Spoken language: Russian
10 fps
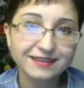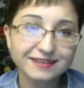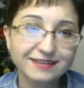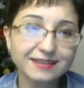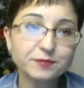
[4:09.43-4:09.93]

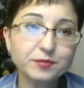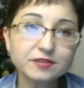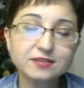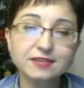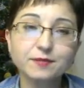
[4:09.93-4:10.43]
На
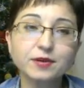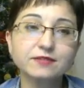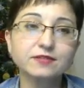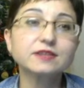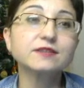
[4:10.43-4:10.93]
бирже
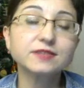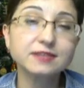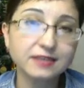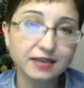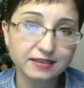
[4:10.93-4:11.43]
зарабатывать – это
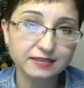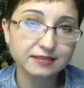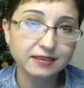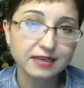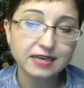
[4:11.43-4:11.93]
всегда
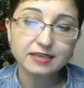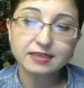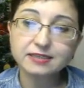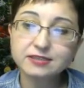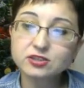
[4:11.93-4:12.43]
риск.
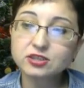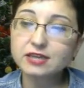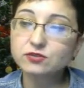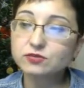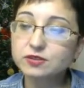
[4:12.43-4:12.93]
А
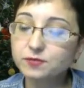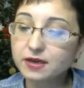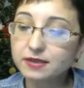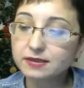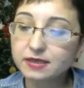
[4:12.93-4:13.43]
держать у
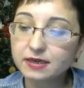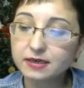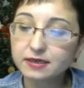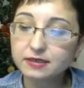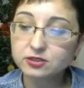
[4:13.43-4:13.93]
себя
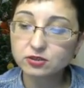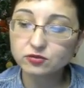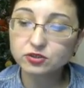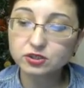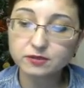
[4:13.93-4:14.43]
на
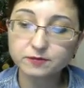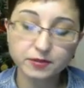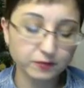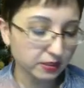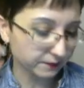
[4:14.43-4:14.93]
кошелечке,
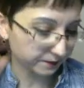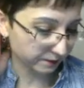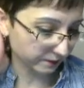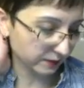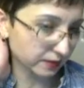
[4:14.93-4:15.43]
например,
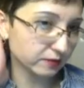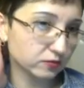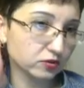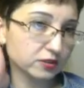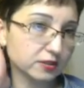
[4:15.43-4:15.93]

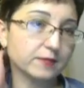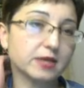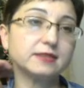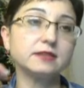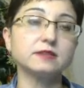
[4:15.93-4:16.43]
тот же
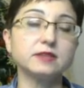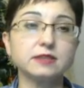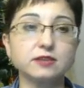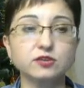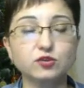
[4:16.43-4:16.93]
самый 1,
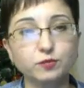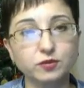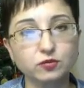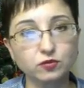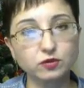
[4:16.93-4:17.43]
10, 100
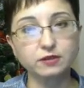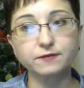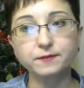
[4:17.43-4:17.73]
биткоинов